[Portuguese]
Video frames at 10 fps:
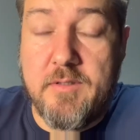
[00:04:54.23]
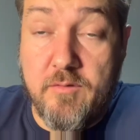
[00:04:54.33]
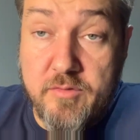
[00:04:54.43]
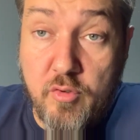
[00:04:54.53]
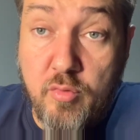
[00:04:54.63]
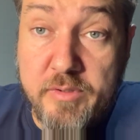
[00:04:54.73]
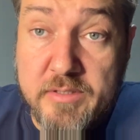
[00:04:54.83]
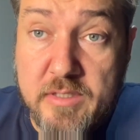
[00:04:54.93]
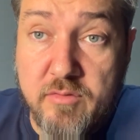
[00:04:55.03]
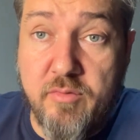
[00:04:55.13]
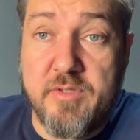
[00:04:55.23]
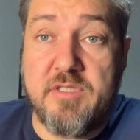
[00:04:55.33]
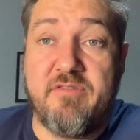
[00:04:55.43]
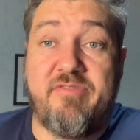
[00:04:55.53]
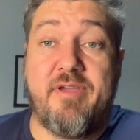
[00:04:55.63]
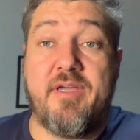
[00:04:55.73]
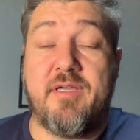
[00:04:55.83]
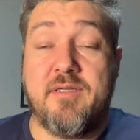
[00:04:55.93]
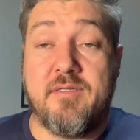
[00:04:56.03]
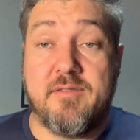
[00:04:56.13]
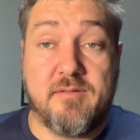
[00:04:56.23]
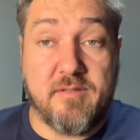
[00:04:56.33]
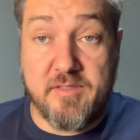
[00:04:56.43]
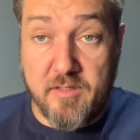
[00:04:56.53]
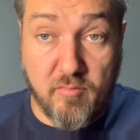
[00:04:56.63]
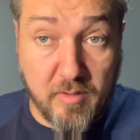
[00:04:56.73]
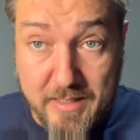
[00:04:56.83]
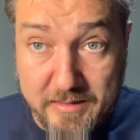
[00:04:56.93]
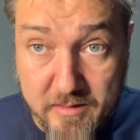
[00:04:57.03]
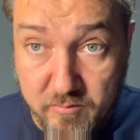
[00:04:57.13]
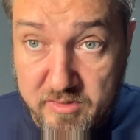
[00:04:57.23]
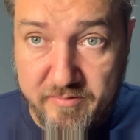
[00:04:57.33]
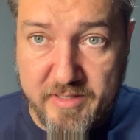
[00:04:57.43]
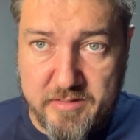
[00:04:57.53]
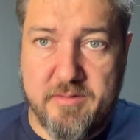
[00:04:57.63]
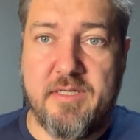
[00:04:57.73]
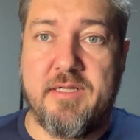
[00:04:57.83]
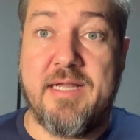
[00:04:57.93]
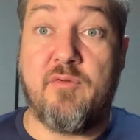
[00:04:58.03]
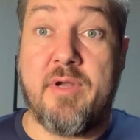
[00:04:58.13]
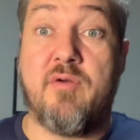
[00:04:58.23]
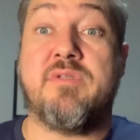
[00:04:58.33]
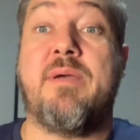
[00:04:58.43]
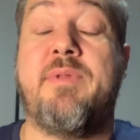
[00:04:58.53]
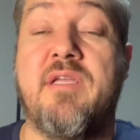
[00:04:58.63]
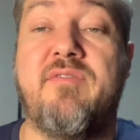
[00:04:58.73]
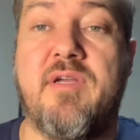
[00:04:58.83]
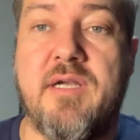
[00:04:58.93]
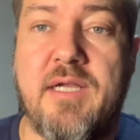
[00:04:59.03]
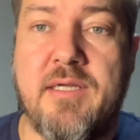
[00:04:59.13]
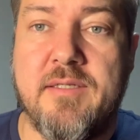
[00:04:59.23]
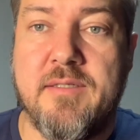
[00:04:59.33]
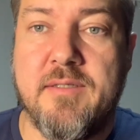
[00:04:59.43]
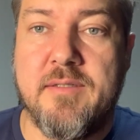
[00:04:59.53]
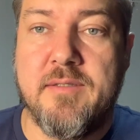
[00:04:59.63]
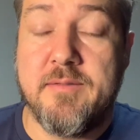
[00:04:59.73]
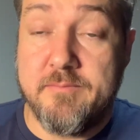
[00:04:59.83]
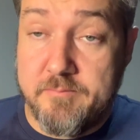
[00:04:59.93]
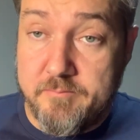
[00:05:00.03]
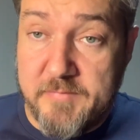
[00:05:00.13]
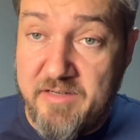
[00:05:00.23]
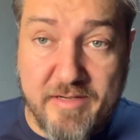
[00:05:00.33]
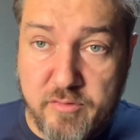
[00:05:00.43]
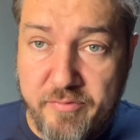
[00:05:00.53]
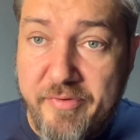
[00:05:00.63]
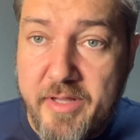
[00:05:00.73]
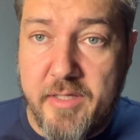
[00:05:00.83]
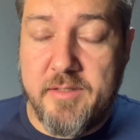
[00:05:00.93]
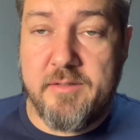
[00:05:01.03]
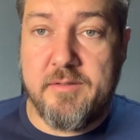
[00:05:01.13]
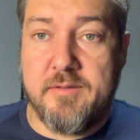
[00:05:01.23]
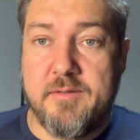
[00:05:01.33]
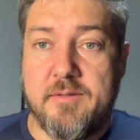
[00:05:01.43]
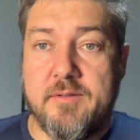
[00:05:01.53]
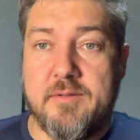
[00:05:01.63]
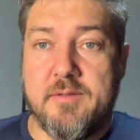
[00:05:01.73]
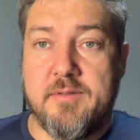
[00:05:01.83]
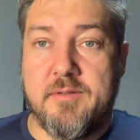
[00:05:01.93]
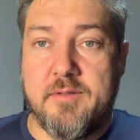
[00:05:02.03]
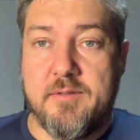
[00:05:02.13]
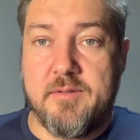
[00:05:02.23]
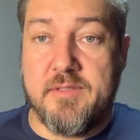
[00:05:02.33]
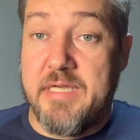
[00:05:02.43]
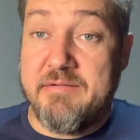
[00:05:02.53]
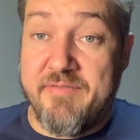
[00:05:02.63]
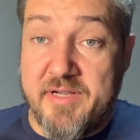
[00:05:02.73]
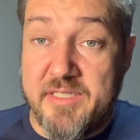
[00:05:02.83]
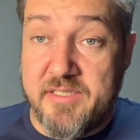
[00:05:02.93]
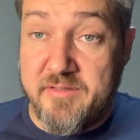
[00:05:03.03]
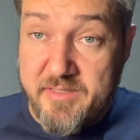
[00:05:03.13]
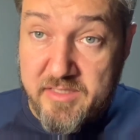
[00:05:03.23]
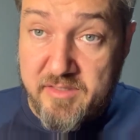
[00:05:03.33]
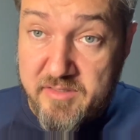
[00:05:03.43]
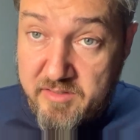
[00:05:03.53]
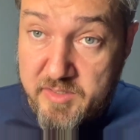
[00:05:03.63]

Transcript: então, se alguma dessas coisas estiver desregulada, não tiver acertado, o cara não sabe identificar, ele vai sofrer. E ele vai ficar achando que às vezes